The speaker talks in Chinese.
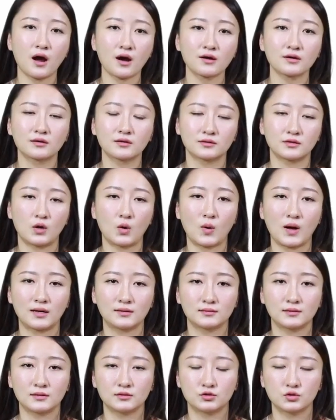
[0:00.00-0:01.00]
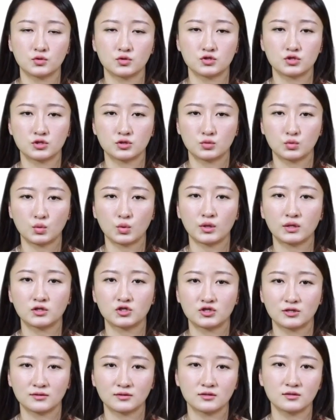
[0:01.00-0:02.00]
二个的话呢，就是对
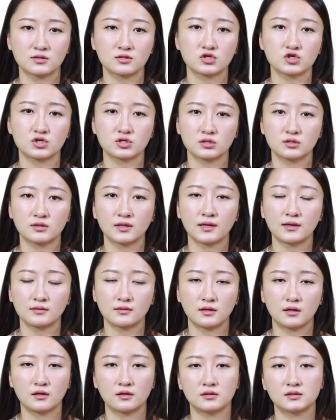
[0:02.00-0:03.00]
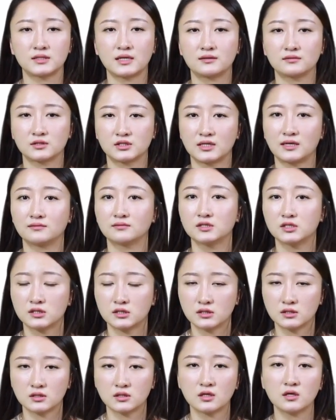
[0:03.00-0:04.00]
整个室内的像墙
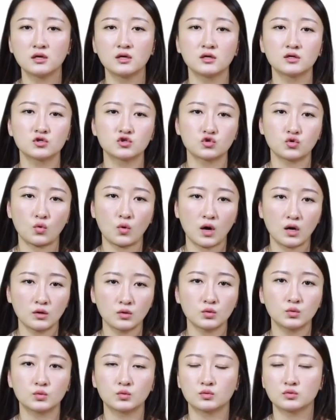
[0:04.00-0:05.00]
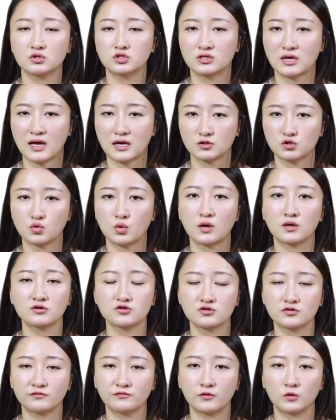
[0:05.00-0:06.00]
漆、窗户、纱窗
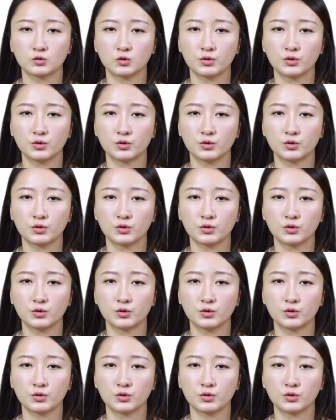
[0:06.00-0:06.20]
是否